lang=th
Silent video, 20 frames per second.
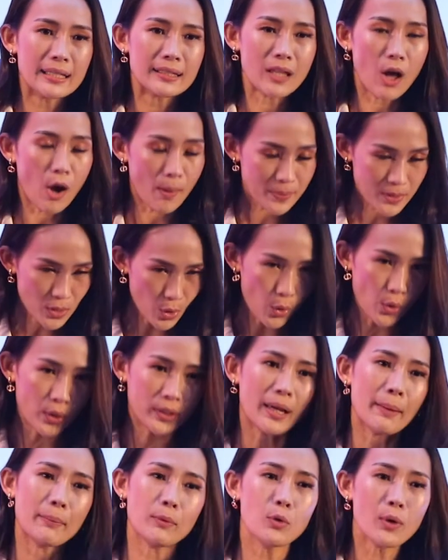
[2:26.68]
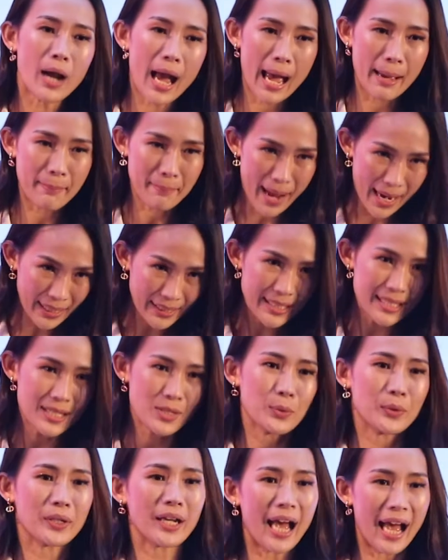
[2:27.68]
ตอบโจทย์กับลูกค้ามากที่
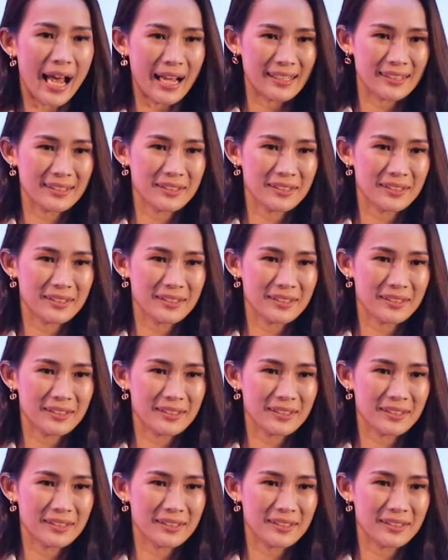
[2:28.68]
สุดค่ะ